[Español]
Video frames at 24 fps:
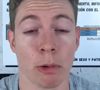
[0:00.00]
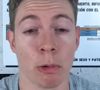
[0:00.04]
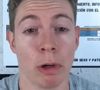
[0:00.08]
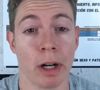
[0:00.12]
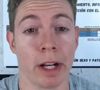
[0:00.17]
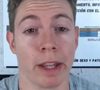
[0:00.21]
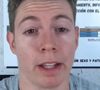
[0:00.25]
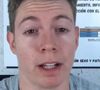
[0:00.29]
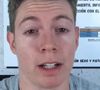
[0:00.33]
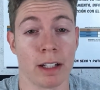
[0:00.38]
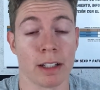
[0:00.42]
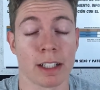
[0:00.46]

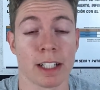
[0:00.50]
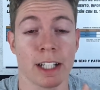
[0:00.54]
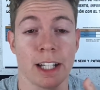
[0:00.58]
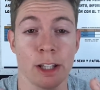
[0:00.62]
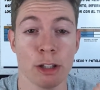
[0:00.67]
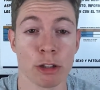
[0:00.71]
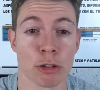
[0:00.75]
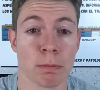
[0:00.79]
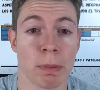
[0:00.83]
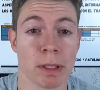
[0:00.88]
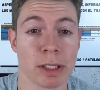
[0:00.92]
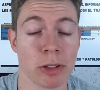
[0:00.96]
recuerda
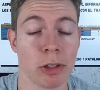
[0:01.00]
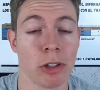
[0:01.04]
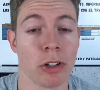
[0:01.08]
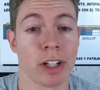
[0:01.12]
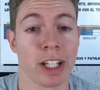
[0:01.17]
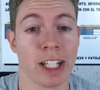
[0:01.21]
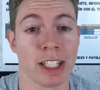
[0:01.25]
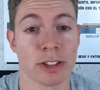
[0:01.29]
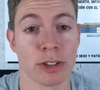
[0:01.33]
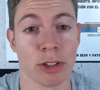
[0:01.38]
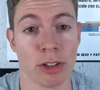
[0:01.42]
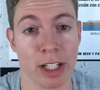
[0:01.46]
que dos
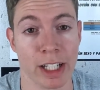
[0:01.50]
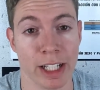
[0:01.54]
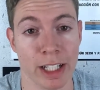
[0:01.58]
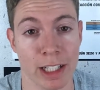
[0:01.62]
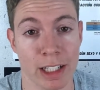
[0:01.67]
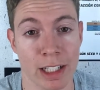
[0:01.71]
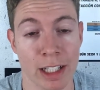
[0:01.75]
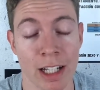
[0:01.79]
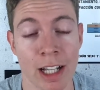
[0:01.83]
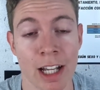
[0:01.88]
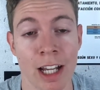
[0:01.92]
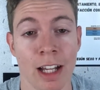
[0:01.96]
patologías
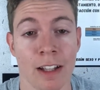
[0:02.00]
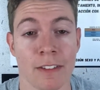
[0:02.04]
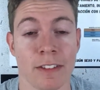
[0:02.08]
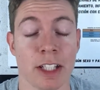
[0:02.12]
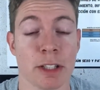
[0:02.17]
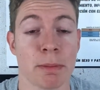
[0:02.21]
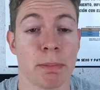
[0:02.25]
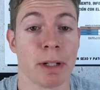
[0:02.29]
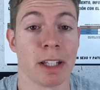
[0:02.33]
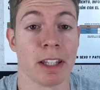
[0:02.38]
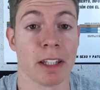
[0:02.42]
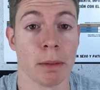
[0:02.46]
dolían.
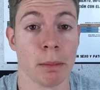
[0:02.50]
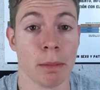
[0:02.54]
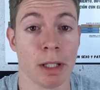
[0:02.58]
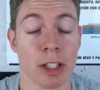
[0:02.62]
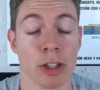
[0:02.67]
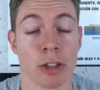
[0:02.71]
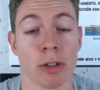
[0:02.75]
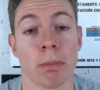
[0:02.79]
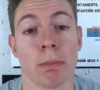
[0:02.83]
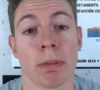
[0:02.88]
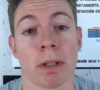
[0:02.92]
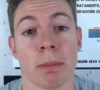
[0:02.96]

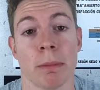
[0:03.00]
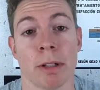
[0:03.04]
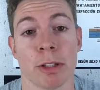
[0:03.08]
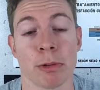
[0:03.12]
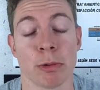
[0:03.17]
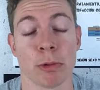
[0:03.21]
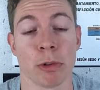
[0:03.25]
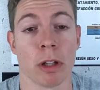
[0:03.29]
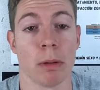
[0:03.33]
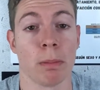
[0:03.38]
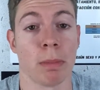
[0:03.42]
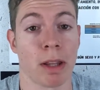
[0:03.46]
Desprendimiento
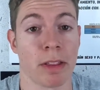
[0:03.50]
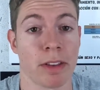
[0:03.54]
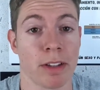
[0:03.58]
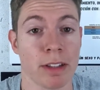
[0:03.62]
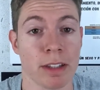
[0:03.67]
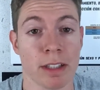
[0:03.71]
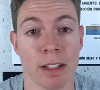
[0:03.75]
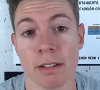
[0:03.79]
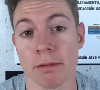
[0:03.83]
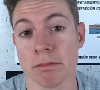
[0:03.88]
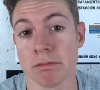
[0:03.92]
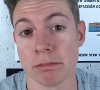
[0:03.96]
prematuro de
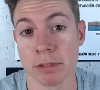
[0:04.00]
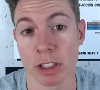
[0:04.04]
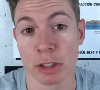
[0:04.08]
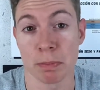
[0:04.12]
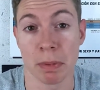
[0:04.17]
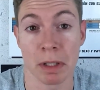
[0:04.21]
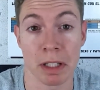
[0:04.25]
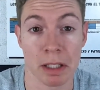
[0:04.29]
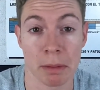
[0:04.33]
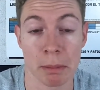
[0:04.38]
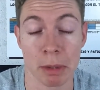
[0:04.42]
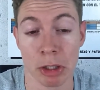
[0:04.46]
placenta,
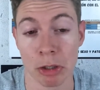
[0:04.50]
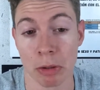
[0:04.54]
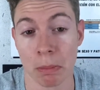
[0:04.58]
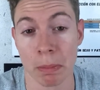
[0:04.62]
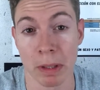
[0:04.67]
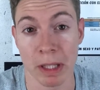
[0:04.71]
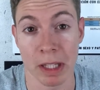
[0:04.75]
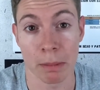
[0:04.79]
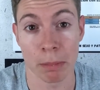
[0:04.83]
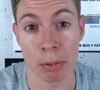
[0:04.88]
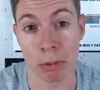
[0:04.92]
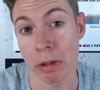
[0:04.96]
desprendimiento
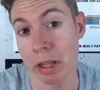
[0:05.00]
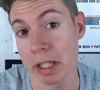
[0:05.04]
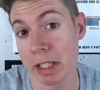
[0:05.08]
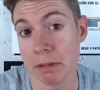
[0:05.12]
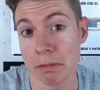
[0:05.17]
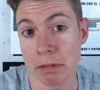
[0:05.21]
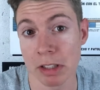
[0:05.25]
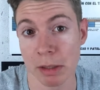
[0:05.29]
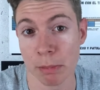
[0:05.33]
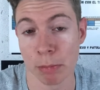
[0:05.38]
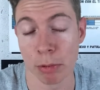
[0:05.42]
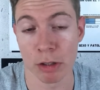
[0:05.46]
empieza por D,
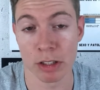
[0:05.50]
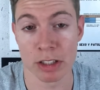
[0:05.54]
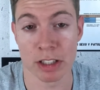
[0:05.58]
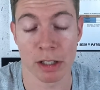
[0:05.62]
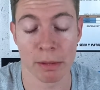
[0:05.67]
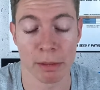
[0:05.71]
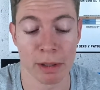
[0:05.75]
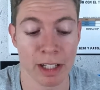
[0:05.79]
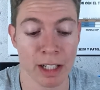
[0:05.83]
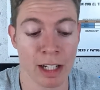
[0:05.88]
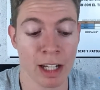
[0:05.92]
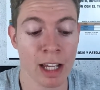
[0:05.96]
te puede
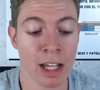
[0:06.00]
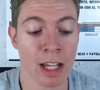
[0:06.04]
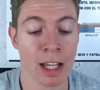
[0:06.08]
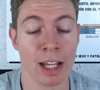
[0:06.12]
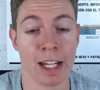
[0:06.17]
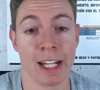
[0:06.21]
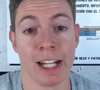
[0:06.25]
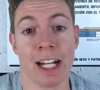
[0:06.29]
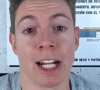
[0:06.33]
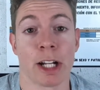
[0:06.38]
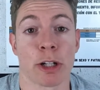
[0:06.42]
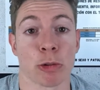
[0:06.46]
servir,
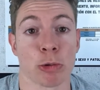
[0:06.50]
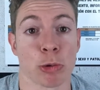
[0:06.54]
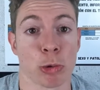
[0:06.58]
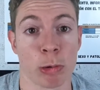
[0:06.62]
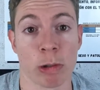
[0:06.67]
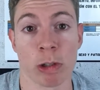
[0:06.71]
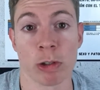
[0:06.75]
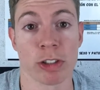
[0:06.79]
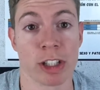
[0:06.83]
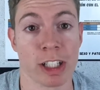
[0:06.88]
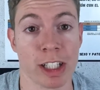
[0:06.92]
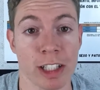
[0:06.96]
y la
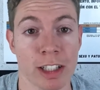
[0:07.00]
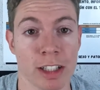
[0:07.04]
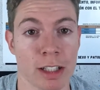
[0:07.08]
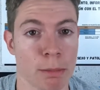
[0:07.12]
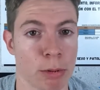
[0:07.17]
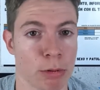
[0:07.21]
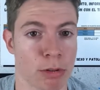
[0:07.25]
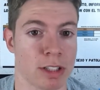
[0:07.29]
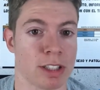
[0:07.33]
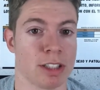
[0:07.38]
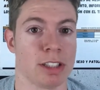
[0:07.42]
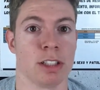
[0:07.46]
rotura
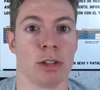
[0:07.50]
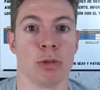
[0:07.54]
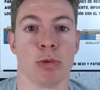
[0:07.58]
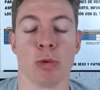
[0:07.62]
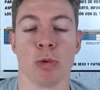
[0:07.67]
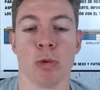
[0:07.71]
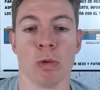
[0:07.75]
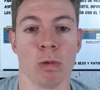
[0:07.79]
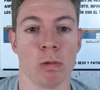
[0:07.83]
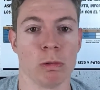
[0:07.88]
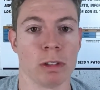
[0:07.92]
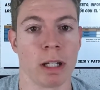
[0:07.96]
uterina, porque si
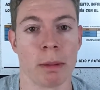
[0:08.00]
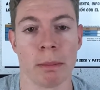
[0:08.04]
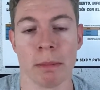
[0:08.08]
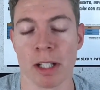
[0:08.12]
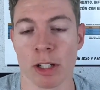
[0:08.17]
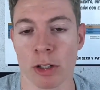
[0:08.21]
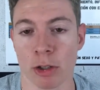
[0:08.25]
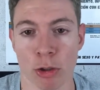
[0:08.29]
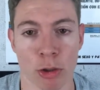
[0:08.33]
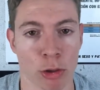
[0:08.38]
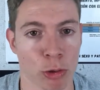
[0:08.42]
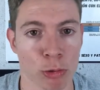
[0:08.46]
tú una
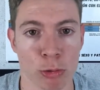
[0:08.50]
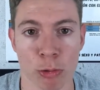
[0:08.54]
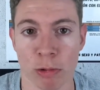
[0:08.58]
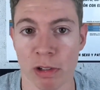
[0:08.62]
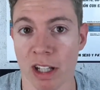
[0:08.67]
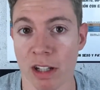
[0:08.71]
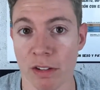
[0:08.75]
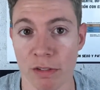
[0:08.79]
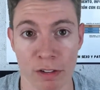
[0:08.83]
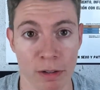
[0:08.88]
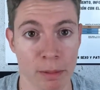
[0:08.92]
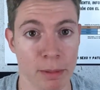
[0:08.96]
micro
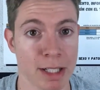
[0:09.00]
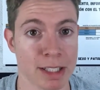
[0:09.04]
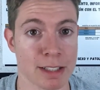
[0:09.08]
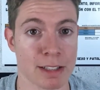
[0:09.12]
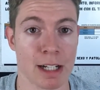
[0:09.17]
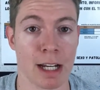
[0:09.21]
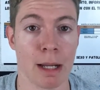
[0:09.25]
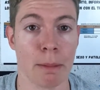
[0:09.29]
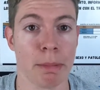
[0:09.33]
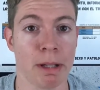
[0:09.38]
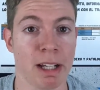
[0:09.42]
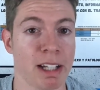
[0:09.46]
rotura de fibras
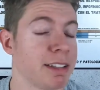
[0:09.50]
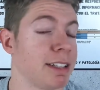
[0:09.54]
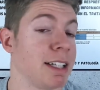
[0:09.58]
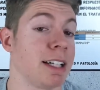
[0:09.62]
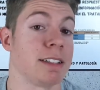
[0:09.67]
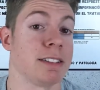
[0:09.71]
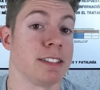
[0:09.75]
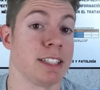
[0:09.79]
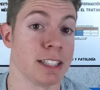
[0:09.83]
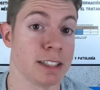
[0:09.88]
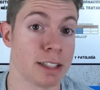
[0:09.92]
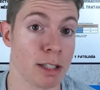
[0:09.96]
en la
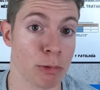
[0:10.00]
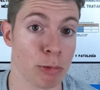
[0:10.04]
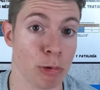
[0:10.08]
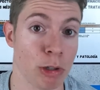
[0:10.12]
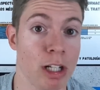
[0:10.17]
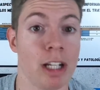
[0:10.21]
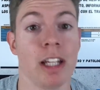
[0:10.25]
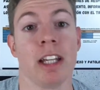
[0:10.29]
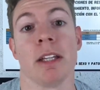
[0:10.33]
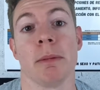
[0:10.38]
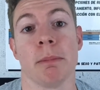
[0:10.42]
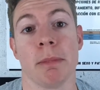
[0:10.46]
pierna ya te
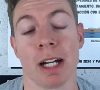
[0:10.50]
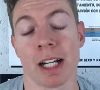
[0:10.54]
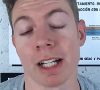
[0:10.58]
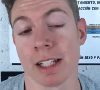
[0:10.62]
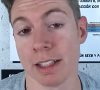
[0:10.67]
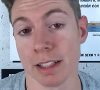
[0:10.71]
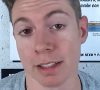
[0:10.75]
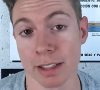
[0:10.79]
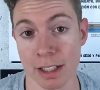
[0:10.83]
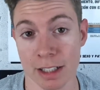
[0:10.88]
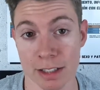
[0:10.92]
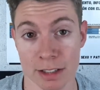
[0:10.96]
duele,
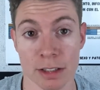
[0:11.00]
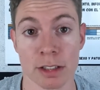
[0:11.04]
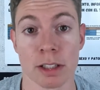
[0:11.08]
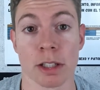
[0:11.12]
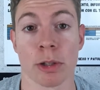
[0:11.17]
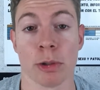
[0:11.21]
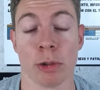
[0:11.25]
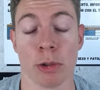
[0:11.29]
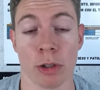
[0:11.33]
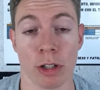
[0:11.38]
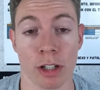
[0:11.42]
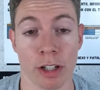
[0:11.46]
imagínate que se
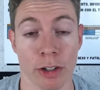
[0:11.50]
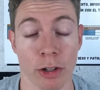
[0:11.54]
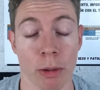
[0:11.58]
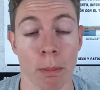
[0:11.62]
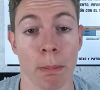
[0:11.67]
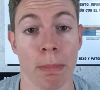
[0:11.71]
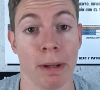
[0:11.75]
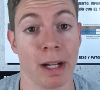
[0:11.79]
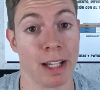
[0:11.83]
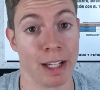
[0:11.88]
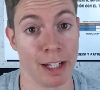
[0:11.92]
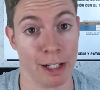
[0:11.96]
te
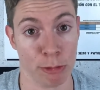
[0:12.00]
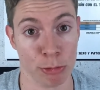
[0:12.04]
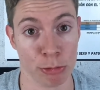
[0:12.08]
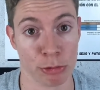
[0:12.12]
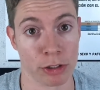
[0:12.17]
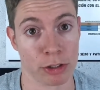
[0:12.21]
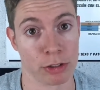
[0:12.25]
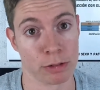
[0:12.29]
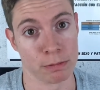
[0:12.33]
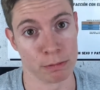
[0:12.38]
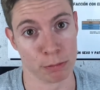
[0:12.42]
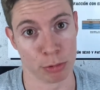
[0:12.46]
rompa el
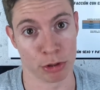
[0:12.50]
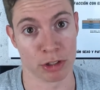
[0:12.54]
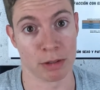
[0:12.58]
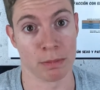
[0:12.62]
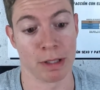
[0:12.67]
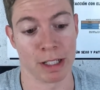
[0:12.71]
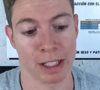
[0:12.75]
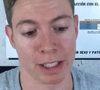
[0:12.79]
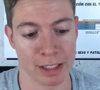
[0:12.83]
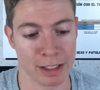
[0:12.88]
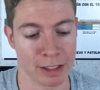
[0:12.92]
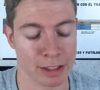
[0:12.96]
útero, pues
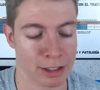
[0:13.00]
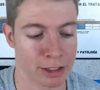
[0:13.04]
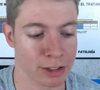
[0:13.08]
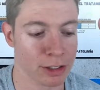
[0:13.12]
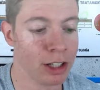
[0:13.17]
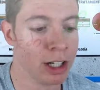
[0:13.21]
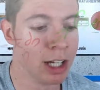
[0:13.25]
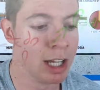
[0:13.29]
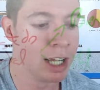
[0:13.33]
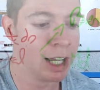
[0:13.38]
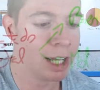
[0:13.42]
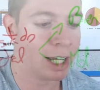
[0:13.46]
imagínate, ¿no?